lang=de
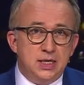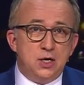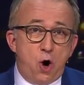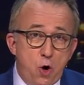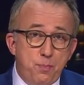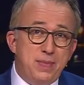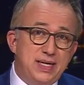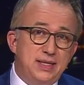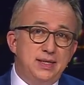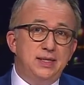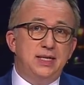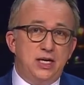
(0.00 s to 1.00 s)

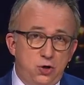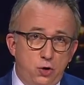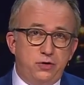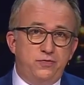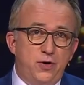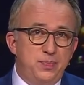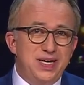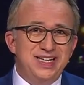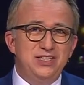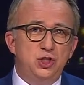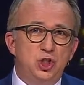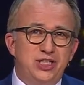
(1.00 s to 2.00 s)
Obmann der JVB
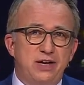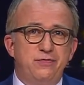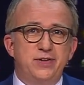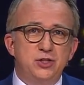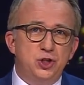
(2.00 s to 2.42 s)
ist Stefan